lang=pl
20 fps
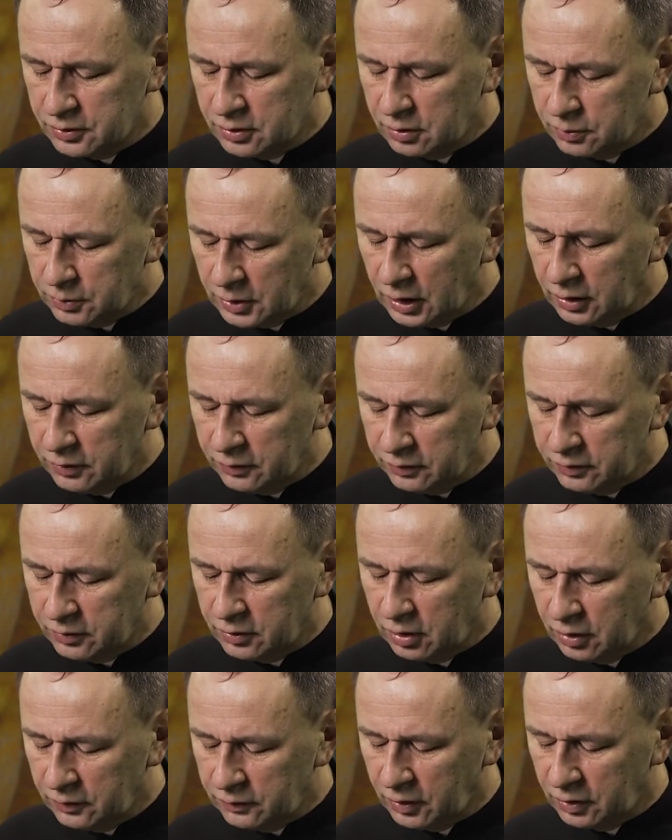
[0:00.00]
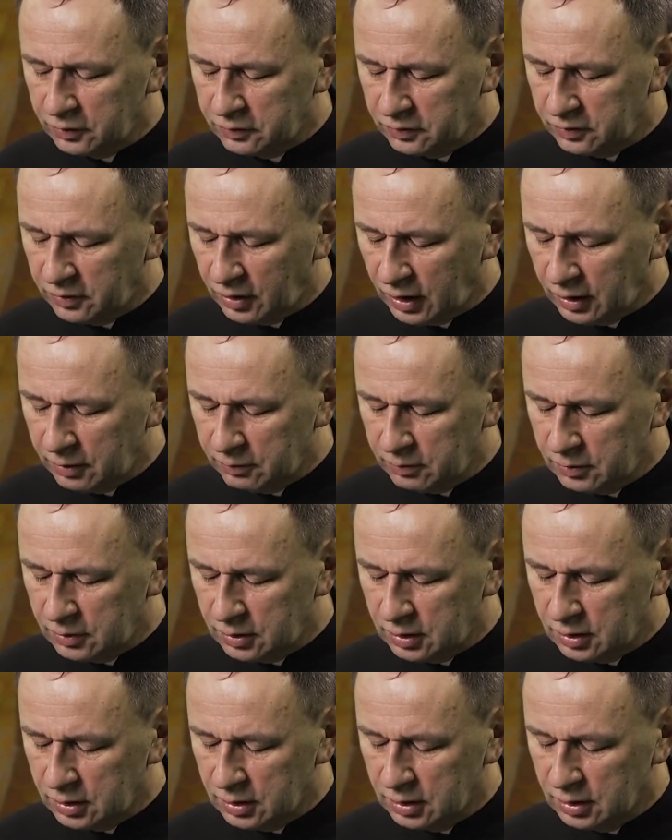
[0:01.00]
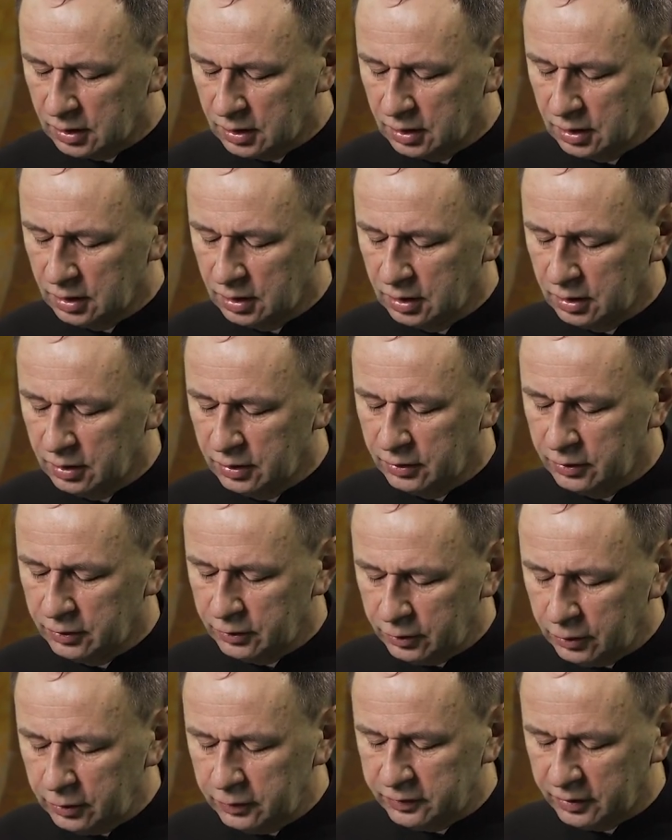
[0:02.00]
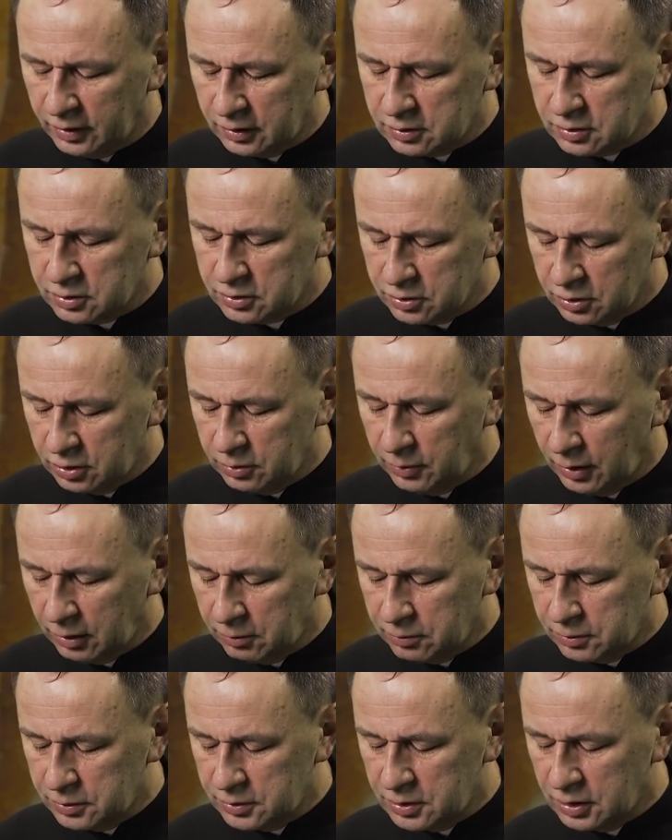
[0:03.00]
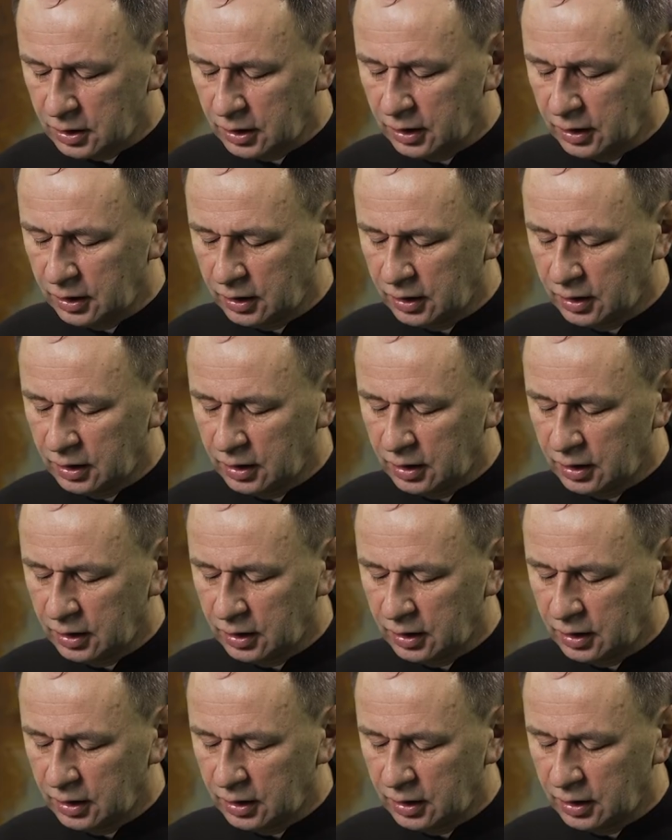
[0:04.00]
Ty między niewiastami. I zatrzymał się,